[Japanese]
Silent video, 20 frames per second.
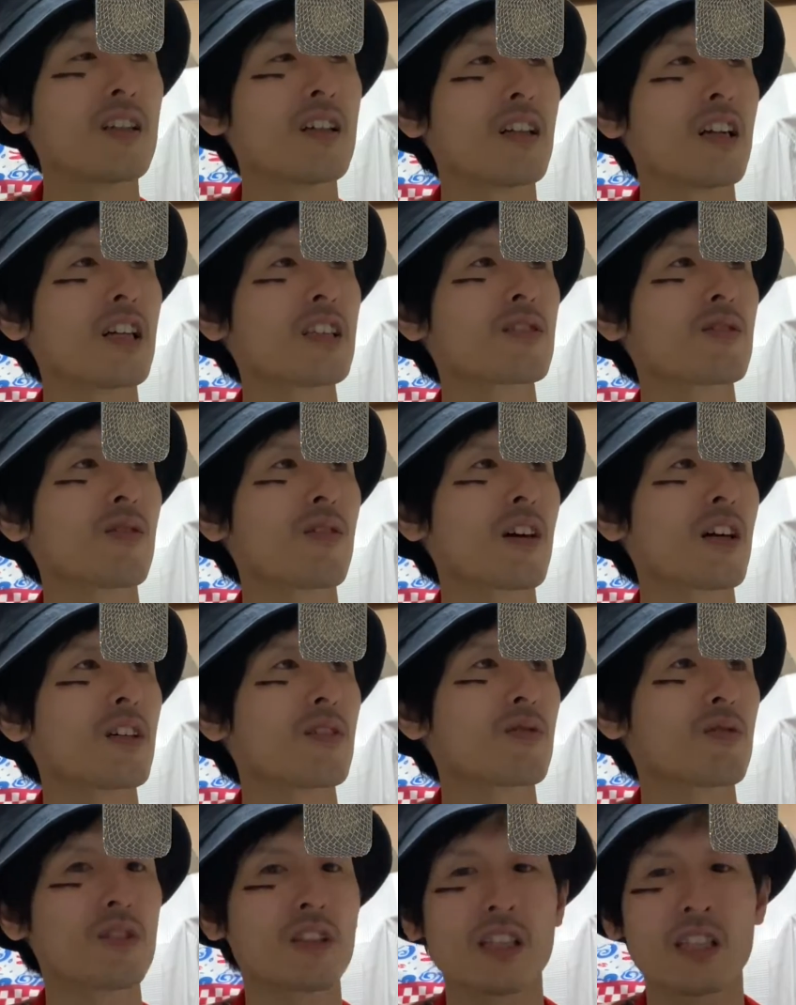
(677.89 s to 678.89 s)
ラストの
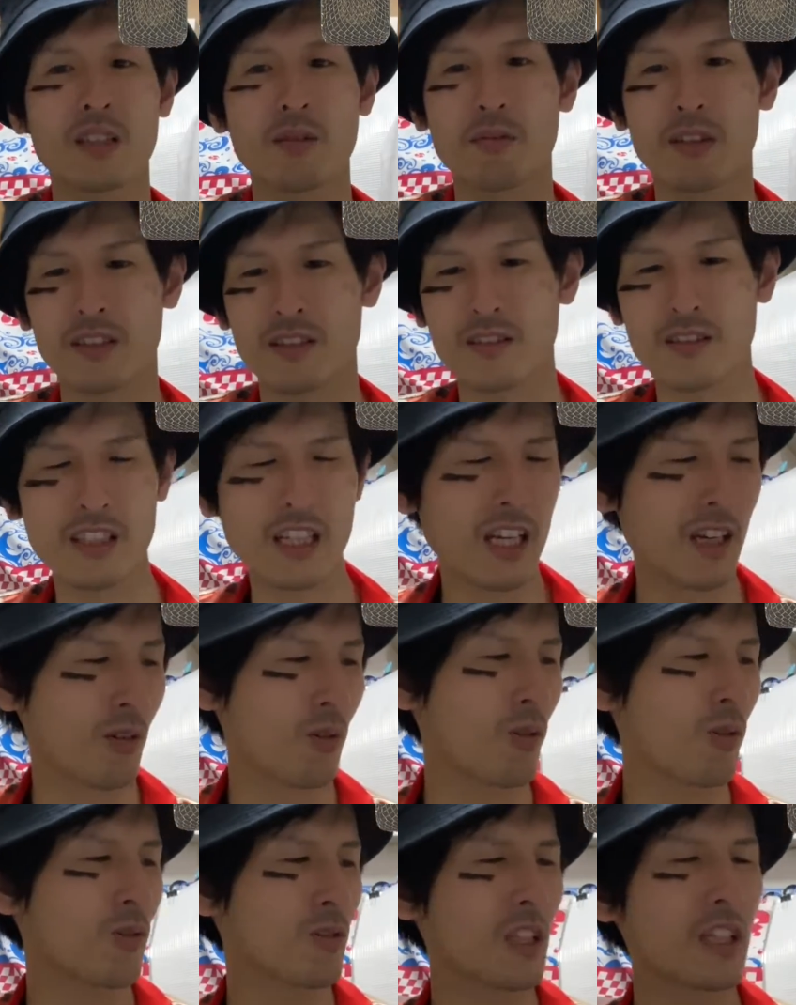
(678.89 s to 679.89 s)
回答になってますんで、
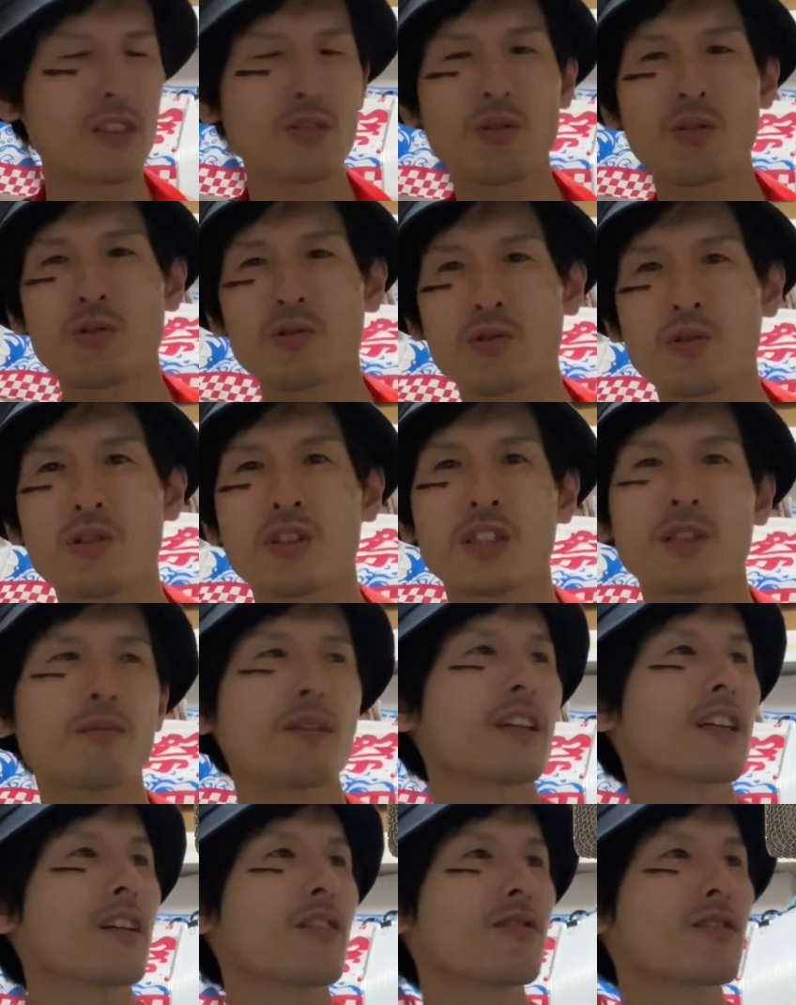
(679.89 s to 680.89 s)
ここでそろそろ締
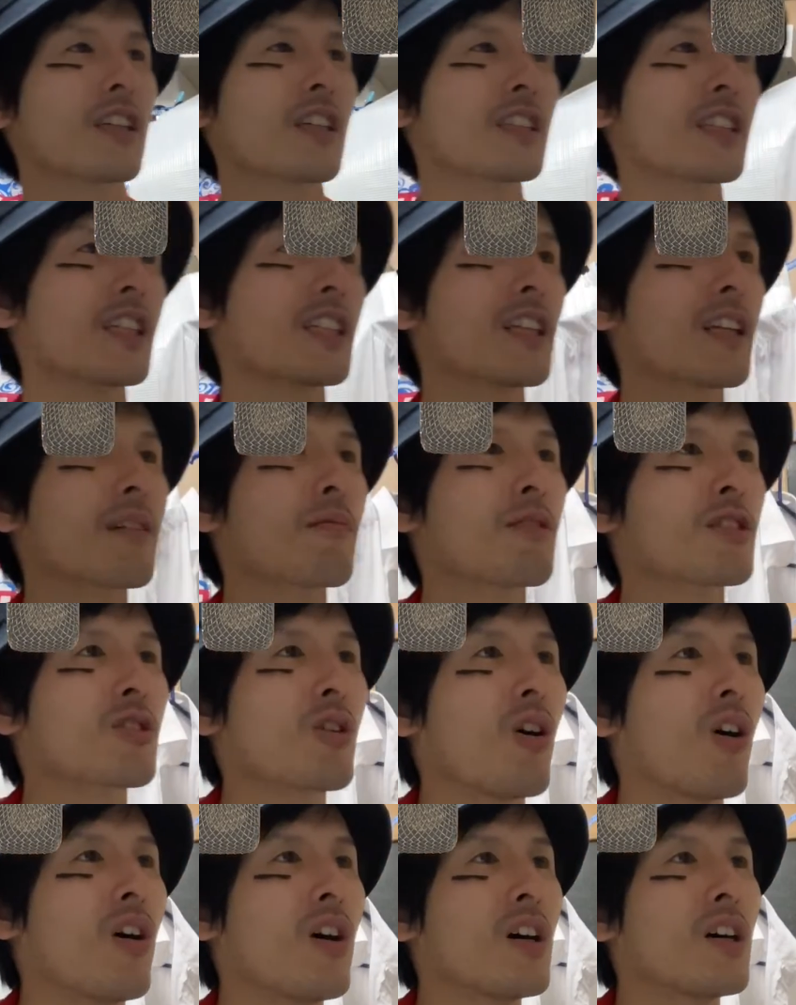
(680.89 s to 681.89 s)
め切りとさせていただきま
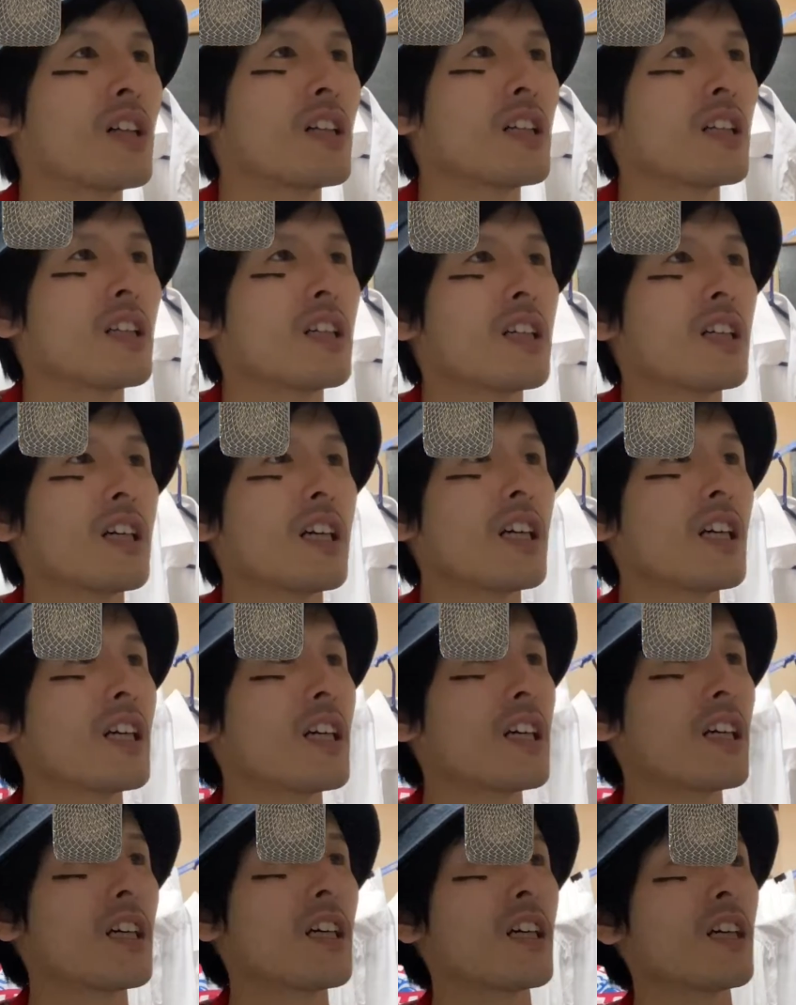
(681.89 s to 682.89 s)
しょう。
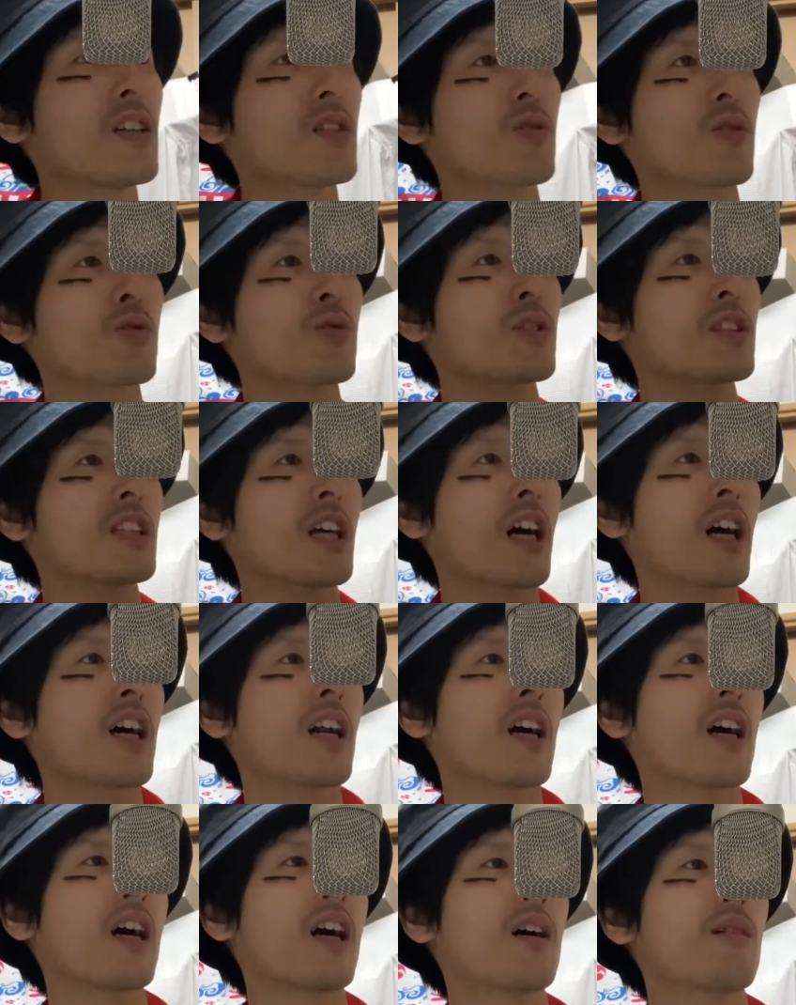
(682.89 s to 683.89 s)
えー、っと、ツイッターか
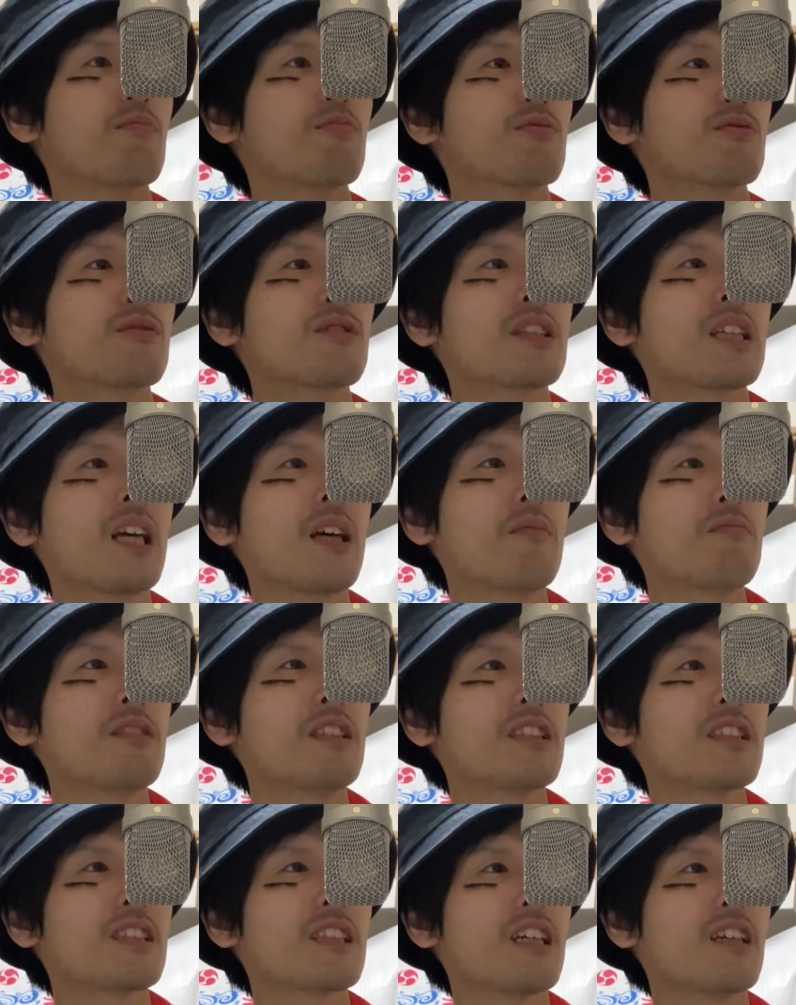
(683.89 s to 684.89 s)
ら、
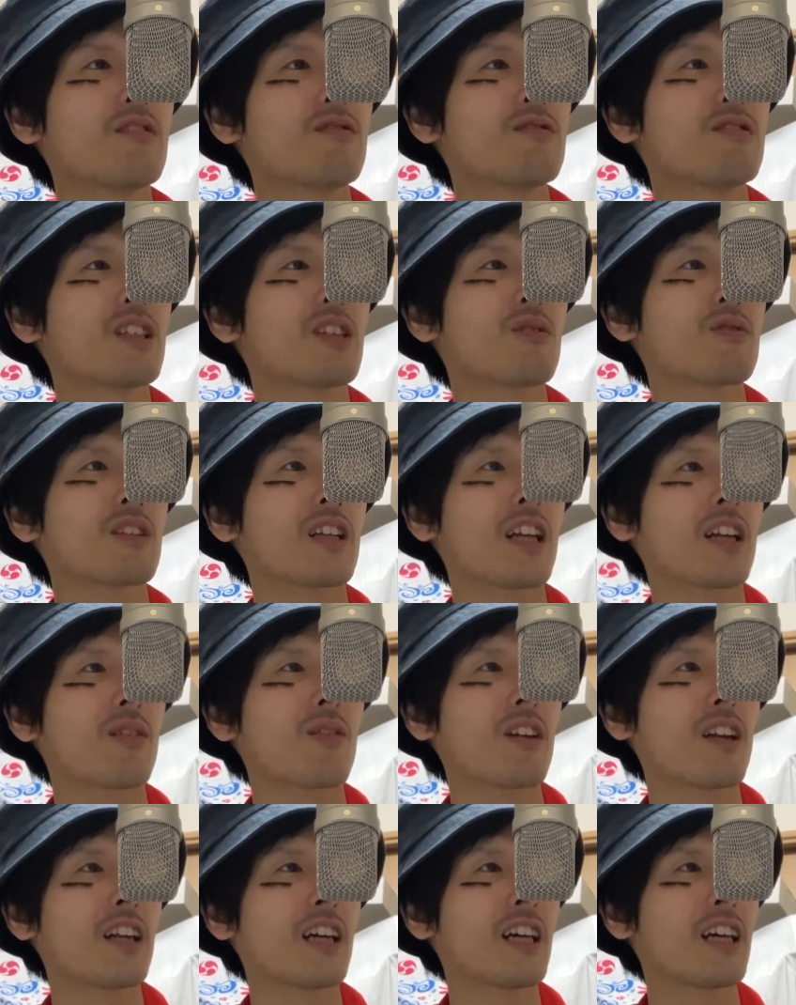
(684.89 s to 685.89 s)
ブシェミさんは読んだね、
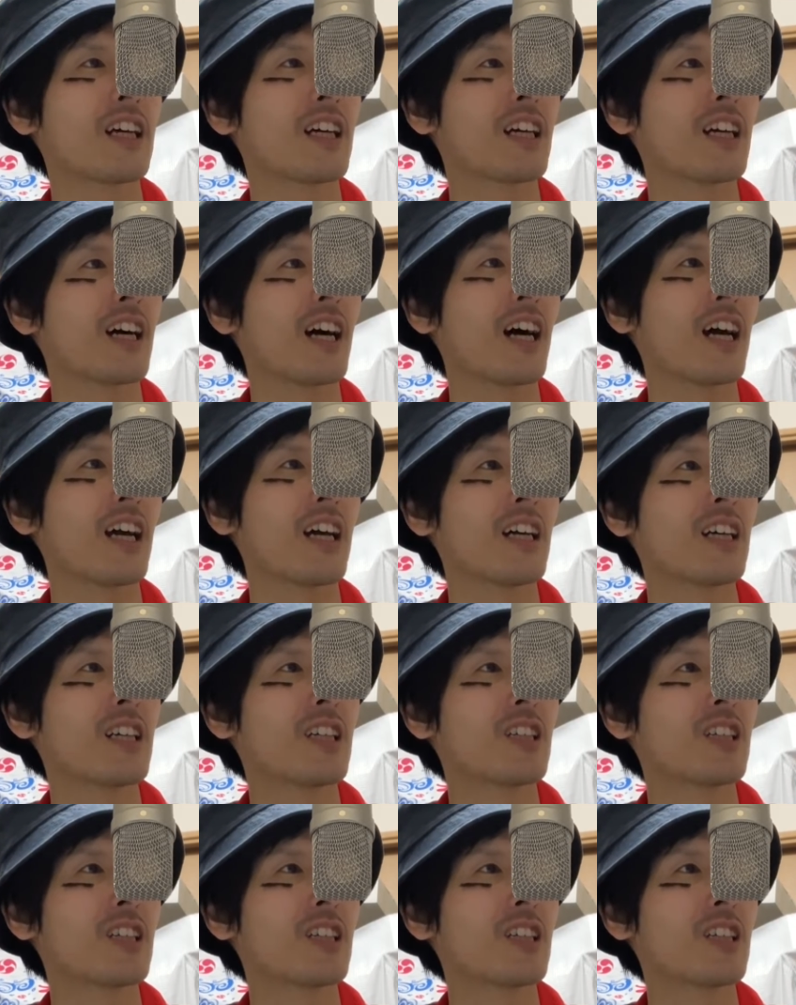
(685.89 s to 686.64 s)
これね。はい。